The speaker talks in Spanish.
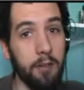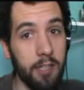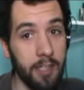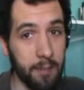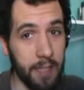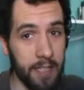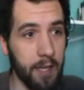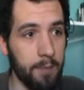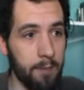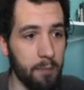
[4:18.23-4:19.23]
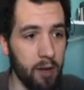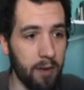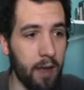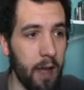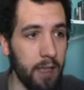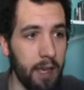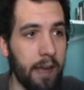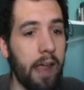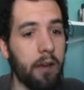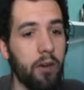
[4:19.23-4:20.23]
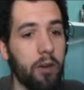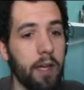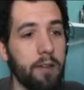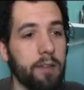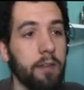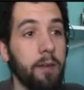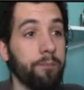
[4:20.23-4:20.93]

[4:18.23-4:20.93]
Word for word: Evidentemente también vamos a acelerar lo que es.